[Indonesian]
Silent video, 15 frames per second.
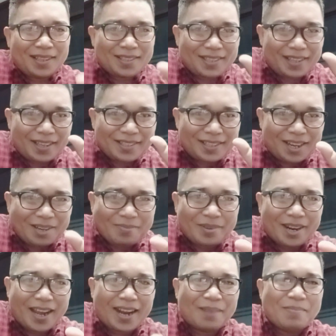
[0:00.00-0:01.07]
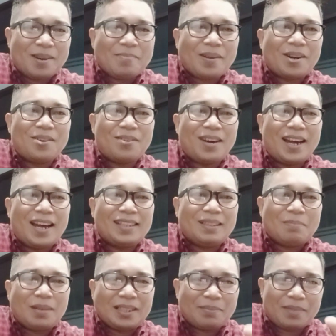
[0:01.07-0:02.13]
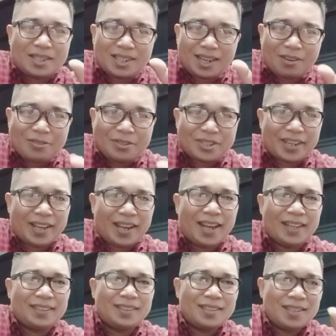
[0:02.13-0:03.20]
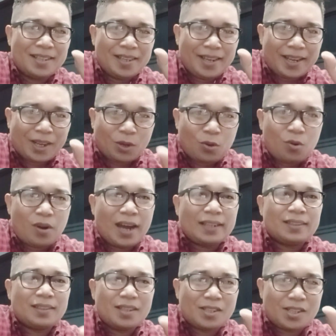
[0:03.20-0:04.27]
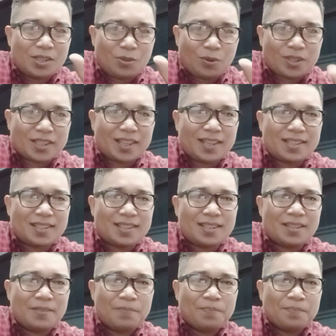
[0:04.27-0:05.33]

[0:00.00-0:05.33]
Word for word: Saya selalu berharap dan berdoa teman-teman selalu sehat, kuat, sukses,